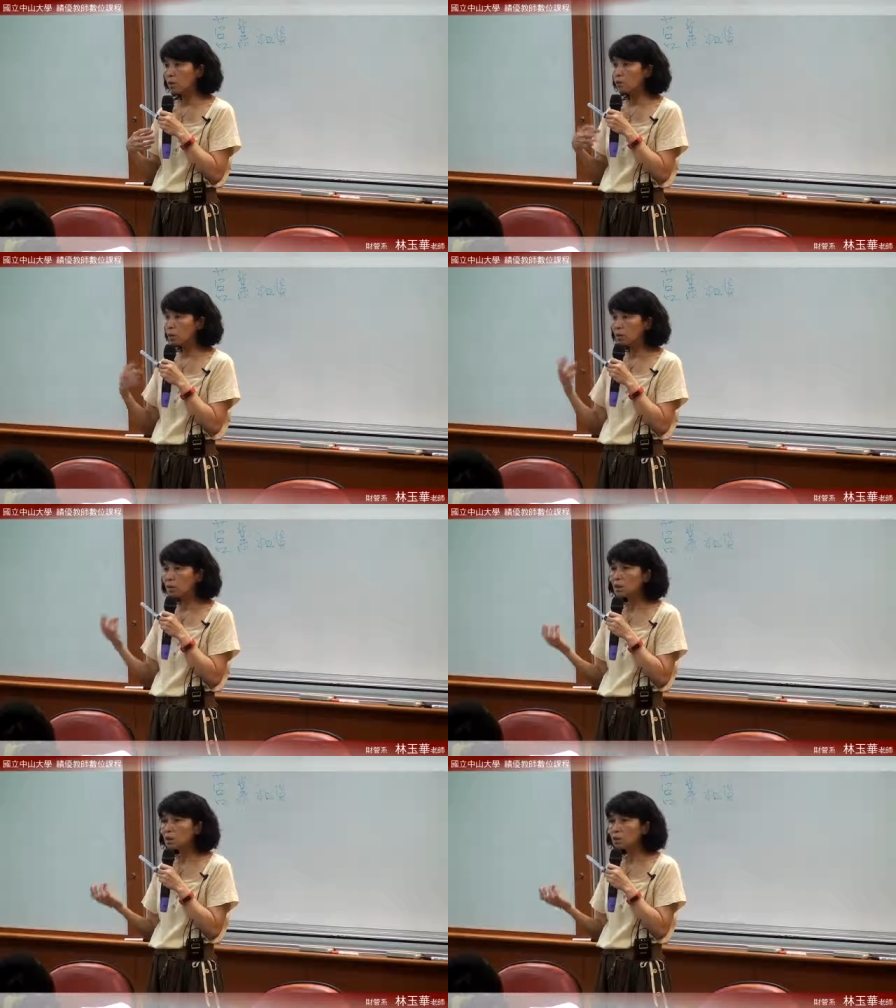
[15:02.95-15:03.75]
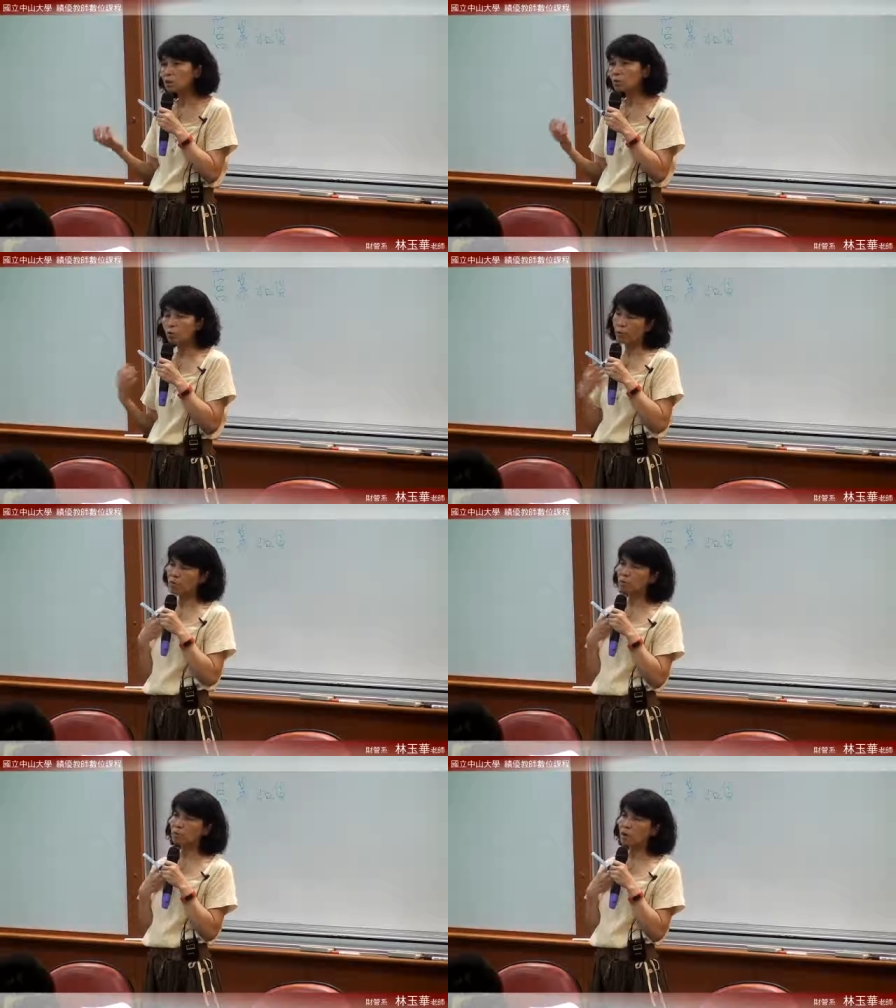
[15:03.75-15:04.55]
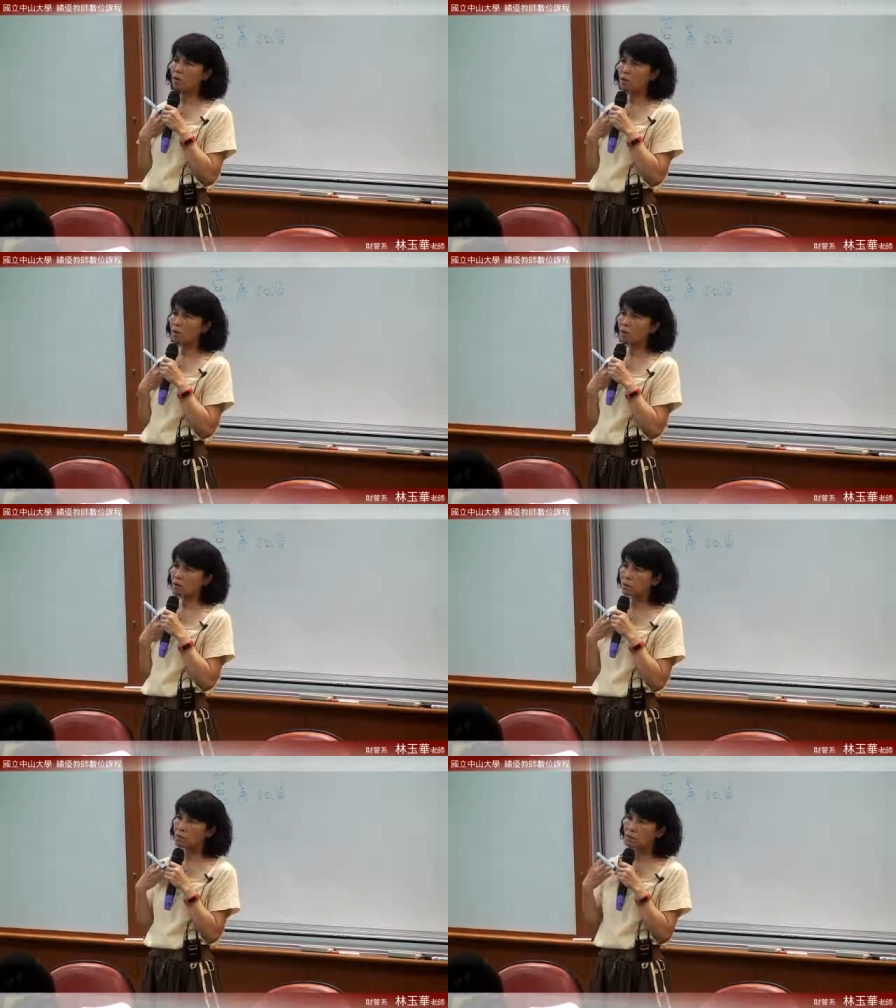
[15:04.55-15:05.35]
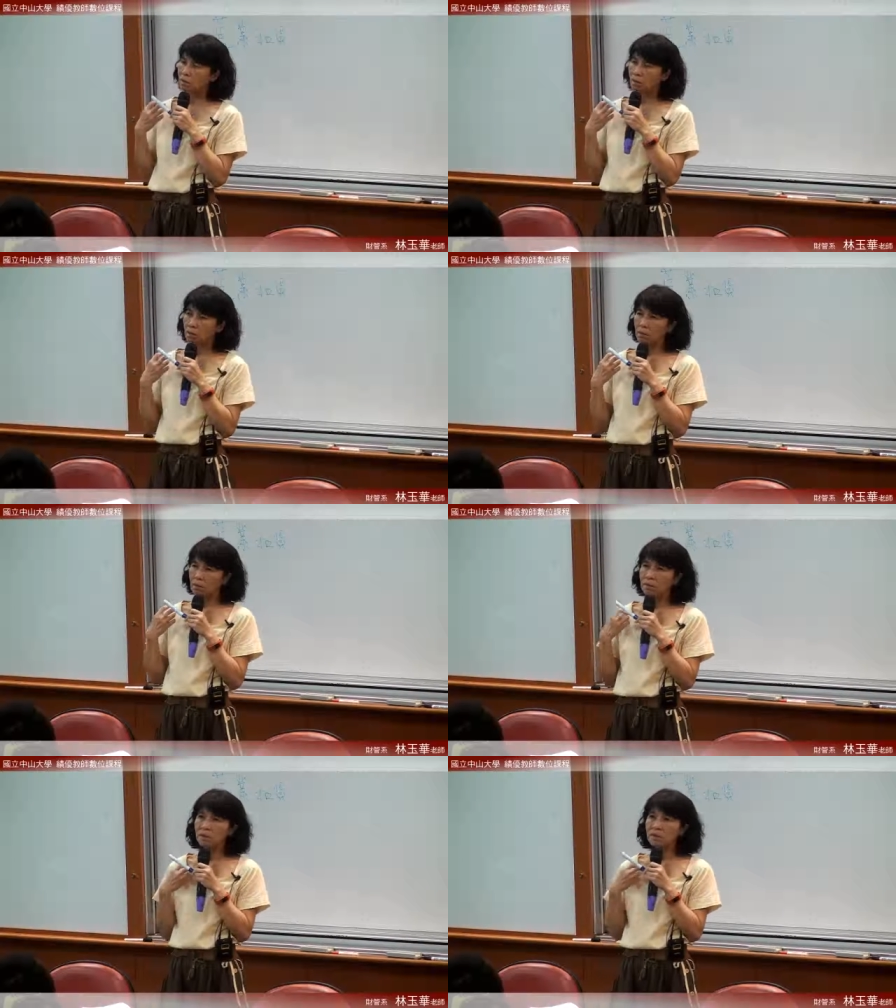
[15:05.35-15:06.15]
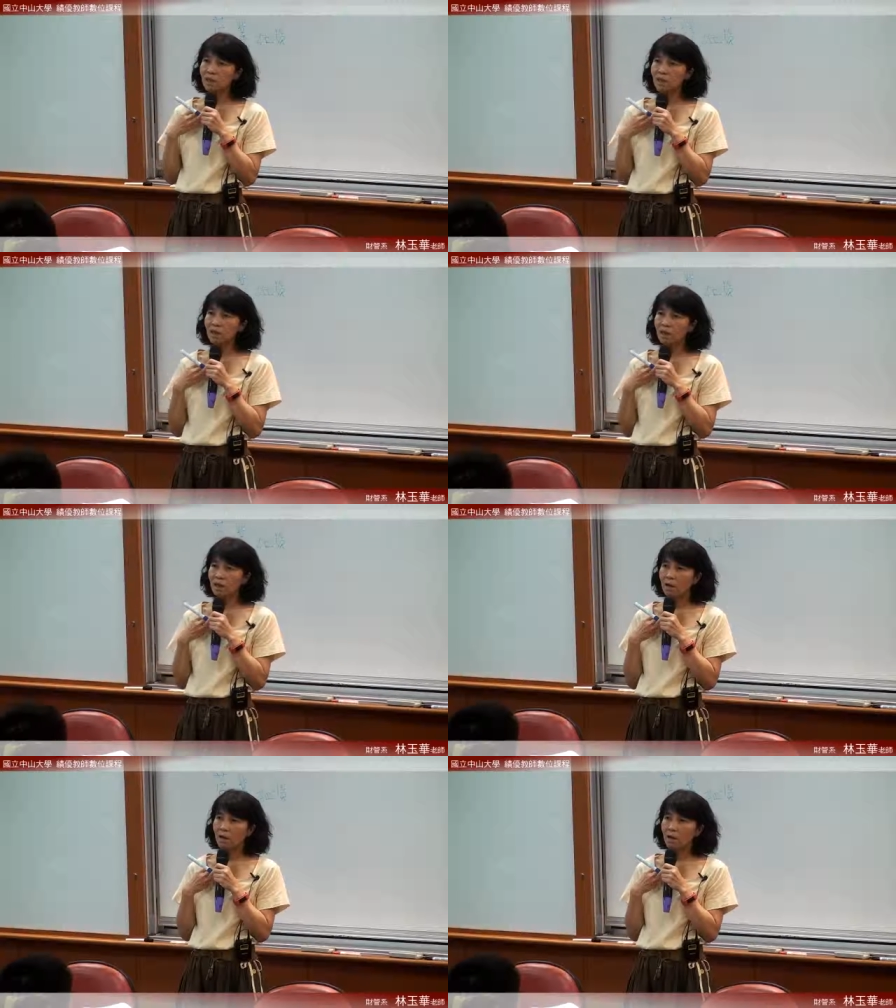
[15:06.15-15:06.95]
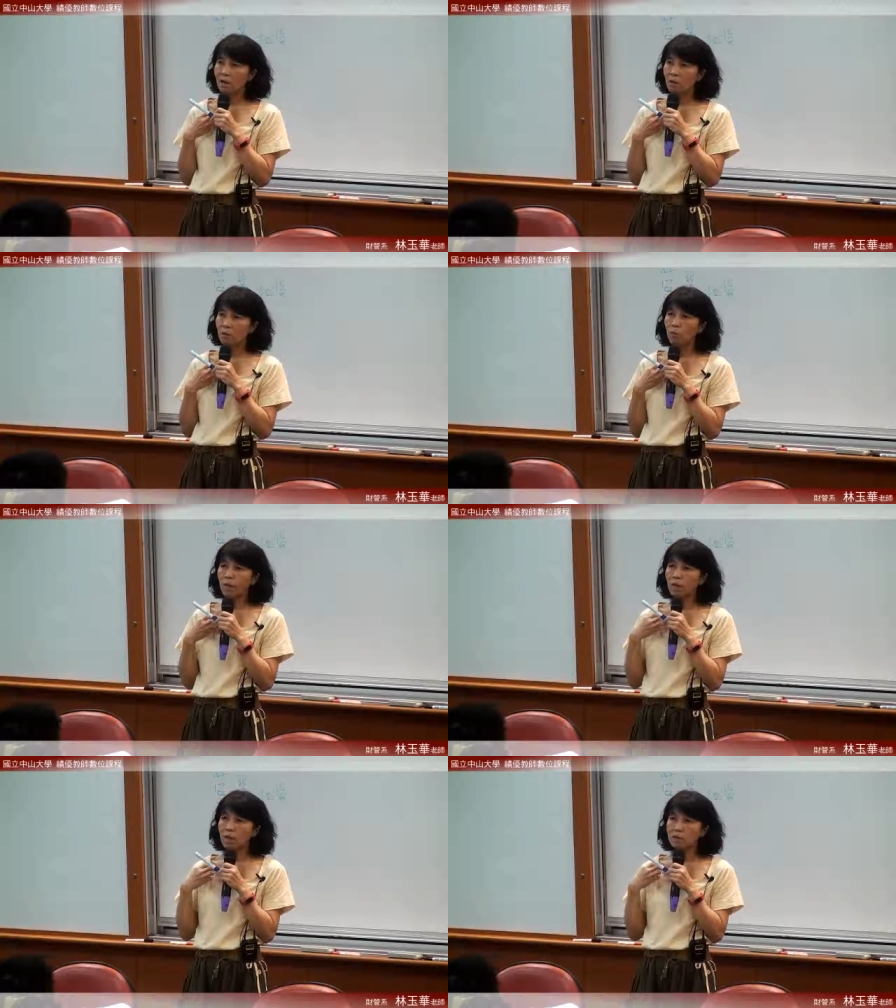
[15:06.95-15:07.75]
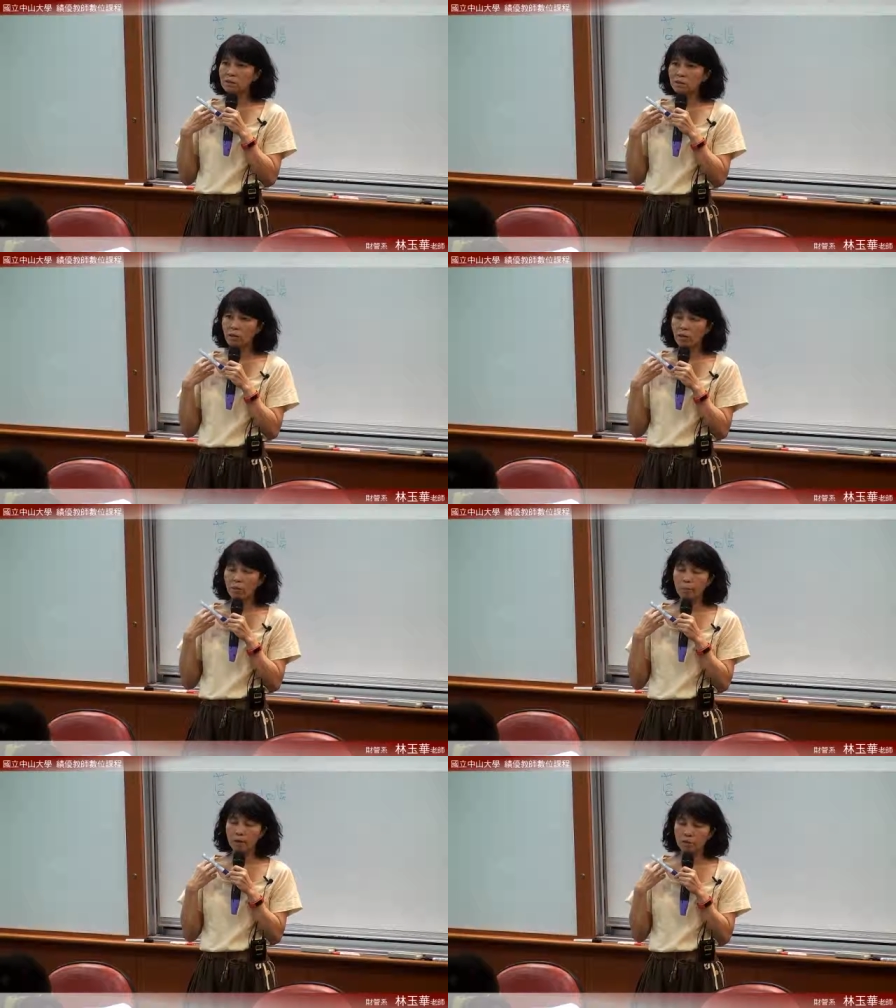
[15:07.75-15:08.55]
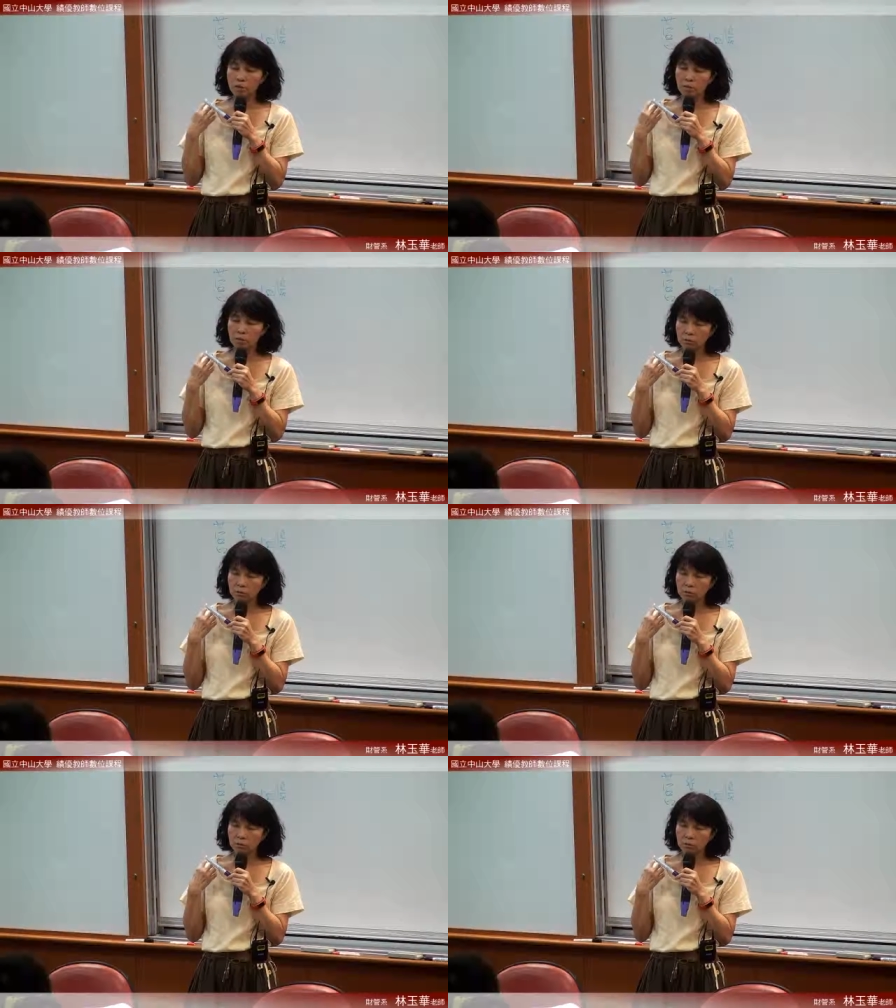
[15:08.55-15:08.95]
所以这个利息收入我没收到，可是事实上我应该是什么？表示。